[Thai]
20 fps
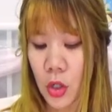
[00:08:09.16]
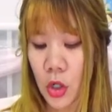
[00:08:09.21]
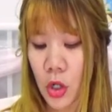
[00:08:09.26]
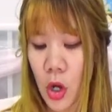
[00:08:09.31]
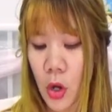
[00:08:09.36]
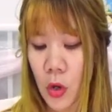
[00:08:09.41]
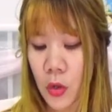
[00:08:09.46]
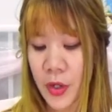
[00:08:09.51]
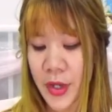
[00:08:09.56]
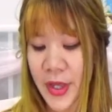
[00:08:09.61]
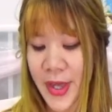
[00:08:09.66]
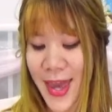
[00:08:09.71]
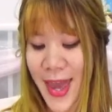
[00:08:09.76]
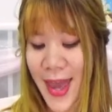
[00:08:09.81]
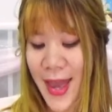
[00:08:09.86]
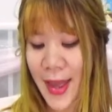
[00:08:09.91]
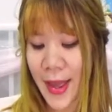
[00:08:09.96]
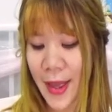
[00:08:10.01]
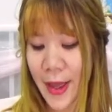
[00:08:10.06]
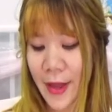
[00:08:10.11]
ลองแก
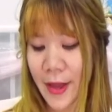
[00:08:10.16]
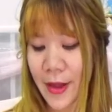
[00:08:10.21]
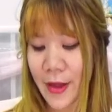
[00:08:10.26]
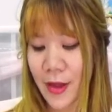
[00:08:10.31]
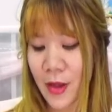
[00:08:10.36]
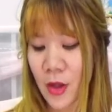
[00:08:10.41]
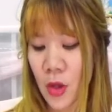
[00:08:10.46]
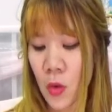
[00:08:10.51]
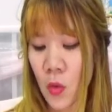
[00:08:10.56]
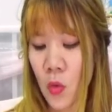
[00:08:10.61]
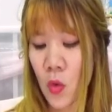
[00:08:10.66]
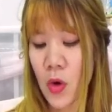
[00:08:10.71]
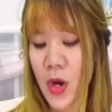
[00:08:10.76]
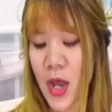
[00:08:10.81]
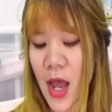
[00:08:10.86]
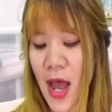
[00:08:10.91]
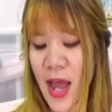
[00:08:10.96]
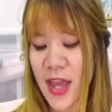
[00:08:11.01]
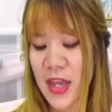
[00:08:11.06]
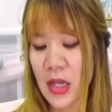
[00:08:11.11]
ง หู
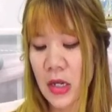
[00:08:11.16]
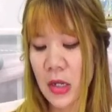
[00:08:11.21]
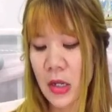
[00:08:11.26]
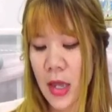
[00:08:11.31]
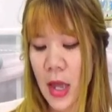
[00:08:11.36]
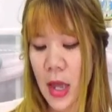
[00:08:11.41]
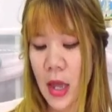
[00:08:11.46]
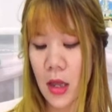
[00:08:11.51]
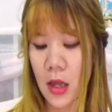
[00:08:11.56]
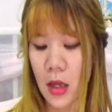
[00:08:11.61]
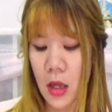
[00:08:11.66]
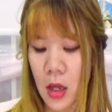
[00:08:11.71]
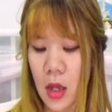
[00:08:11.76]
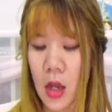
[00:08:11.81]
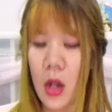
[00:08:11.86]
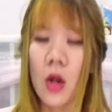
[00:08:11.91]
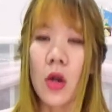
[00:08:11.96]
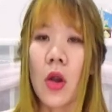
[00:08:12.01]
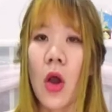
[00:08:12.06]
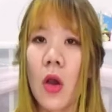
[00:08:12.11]
คล้ายกันเลยอะ
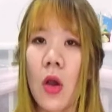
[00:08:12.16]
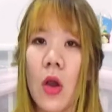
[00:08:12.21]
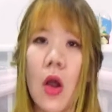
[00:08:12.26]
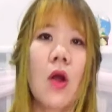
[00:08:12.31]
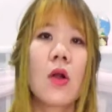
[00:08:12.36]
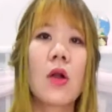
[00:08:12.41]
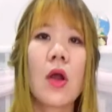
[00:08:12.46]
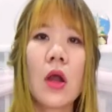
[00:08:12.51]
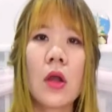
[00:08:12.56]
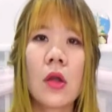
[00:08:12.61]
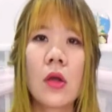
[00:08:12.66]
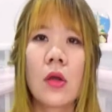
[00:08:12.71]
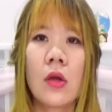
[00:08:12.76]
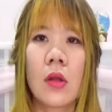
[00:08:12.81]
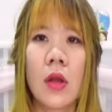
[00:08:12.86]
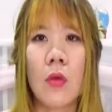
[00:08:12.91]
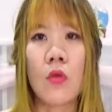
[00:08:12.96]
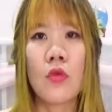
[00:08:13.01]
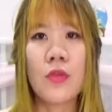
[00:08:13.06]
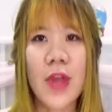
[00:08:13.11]
ลองกองก็คือ
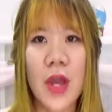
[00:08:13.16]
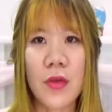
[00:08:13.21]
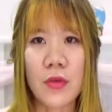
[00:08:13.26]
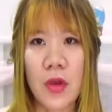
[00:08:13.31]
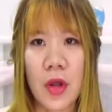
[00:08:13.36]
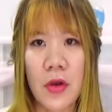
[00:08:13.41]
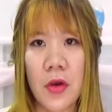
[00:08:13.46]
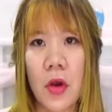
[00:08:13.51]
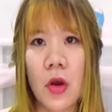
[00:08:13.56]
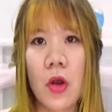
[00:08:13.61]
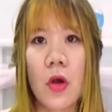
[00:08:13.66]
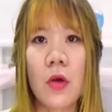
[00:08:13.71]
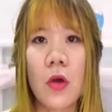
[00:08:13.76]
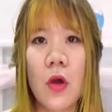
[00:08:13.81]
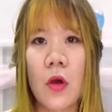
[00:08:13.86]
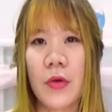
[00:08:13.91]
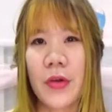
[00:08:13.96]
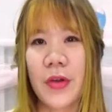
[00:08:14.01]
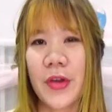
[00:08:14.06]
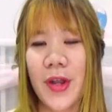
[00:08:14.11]
เรารู้จักอยู่แล้วเนาะลองก
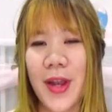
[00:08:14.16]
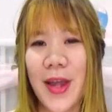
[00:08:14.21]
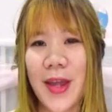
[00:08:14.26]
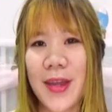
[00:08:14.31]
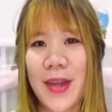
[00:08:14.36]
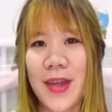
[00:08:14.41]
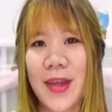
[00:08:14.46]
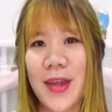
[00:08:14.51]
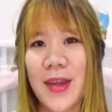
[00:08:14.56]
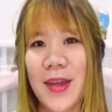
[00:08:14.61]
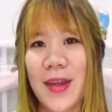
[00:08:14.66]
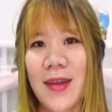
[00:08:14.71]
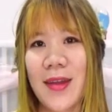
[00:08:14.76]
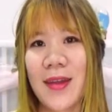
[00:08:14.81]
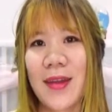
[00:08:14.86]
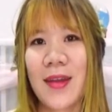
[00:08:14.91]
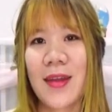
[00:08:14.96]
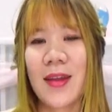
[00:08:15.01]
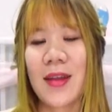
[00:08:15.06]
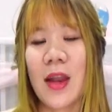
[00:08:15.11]
องคืออะไร
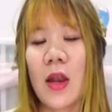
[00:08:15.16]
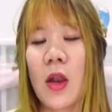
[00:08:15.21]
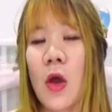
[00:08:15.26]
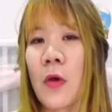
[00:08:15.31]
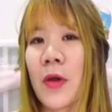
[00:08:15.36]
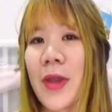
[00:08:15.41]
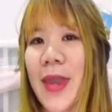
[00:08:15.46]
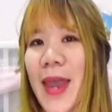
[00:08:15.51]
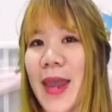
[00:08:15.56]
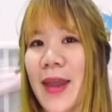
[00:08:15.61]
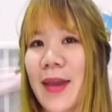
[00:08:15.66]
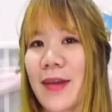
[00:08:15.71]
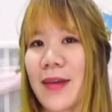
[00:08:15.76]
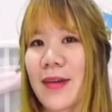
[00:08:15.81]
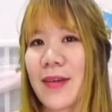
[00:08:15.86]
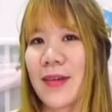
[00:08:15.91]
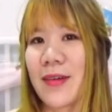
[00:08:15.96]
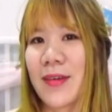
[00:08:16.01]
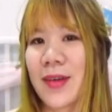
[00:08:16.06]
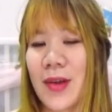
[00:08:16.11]
แล้วลองแกง
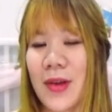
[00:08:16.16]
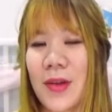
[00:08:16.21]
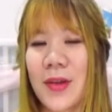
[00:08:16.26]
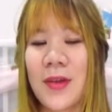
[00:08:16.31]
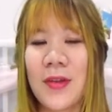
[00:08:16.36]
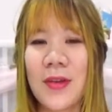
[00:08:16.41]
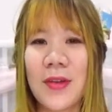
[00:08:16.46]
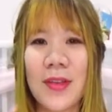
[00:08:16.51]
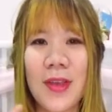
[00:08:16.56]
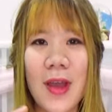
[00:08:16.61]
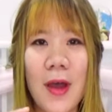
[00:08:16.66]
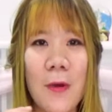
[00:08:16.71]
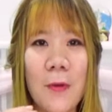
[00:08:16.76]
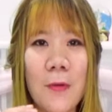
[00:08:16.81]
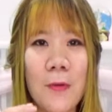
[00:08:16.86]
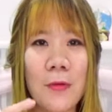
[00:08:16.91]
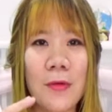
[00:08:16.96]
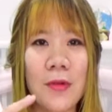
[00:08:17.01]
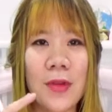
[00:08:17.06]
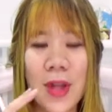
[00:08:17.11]
ก็คือเจ้า
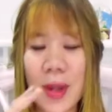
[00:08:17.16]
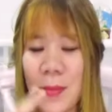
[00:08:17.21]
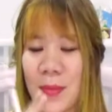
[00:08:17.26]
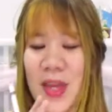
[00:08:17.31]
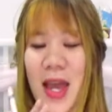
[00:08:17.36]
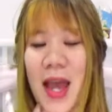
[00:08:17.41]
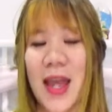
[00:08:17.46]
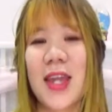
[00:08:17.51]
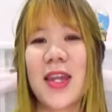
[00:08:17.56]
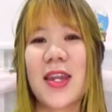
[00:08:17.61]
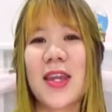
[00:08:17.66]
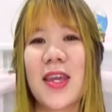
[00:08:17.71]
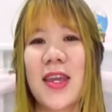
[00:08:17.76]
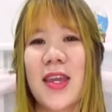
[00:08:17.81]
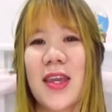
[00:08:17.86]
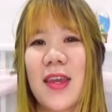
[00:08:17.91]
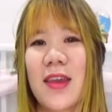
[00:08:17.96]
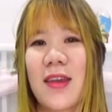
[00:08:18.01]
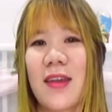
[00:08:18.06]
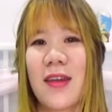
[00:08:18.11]
ลำไยนี่
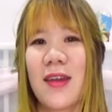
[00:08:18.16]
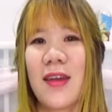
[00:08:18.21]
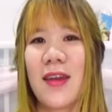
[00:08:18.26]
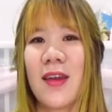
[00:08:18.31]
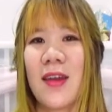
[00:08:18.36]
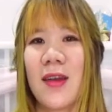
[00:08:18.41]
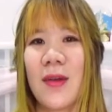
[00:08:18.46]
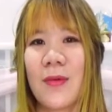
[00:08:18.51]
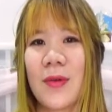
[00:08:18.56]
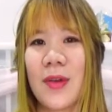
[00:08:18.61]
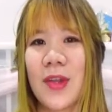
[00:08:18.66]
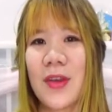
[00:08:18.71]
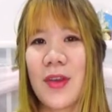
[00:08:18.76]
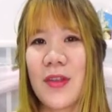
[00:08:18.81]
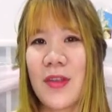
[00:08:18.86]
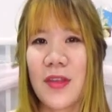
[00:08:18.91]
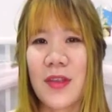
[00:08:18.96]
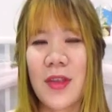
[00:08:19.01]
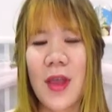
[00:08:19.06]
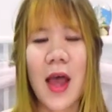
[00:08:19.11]
วันนี้ก็
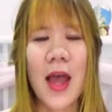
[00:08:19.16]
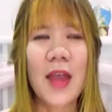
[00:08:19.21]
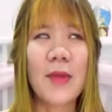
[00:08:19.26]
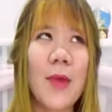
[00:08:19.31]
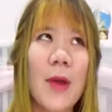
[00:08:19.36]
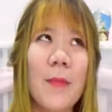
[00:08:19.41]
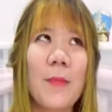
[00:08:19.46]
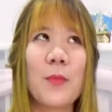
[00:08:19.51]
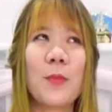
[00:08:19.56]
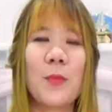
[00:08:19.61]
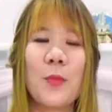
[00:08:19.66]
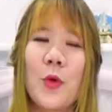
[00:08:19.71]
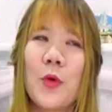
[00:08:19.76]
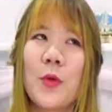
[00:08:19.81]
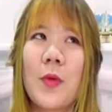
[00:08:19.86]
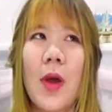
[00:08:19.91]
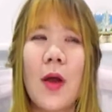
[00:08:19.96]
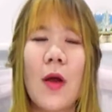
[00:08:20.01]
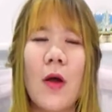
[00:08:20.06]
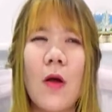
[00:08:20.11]
จะใช้แบบพูด
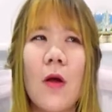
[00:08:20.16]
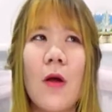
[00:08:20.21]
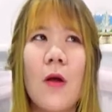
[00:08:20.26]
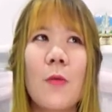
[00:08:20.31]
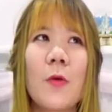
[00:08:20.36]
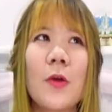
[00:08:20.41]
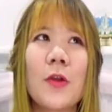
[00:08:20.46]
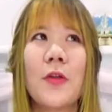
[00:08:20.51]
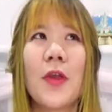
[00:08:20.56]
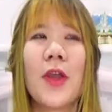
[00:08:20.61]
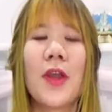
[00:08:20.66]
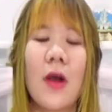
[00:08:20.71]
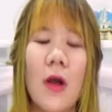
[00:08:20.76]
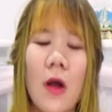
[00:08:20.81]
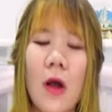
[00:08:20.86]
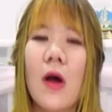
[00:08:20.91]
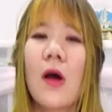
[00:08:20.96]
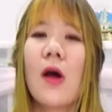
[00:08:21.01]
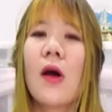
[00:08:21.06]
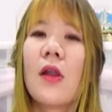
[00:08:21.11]
แบบอ๋อ พูดตัวเอง
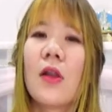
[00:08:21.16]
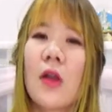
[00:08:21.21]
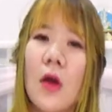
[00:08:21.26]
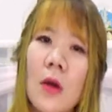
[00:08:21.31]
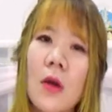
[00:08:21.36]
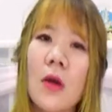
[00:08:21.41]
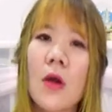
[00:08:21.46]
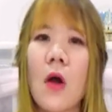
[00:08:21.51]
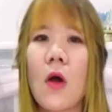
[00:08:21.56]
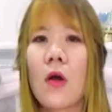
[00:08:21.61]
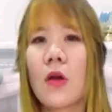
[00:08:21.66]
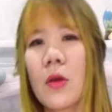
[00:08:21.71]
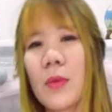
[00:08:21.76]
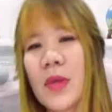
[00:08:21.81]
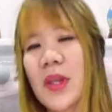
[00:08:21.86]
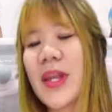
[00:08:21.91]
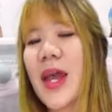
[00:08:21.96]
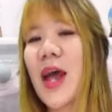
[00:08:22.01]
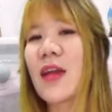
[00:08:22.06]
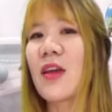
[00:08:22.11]
อ๋อ ลองกองก็
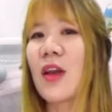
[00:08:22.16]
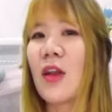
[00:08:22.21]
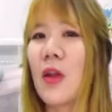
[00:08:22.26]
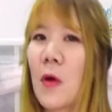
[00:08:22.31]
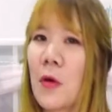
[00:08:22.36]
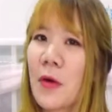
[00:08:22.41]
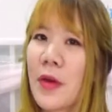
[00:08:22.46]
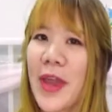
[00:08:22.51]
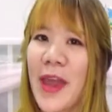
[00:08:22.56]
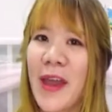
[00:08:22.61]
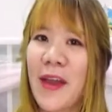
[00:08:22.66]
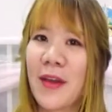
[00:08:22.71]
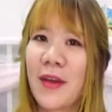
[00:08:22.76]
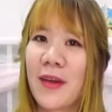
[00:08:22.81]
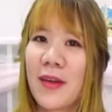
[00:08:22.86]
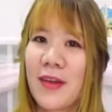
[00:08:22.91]
เป็นญาติกับลองแกง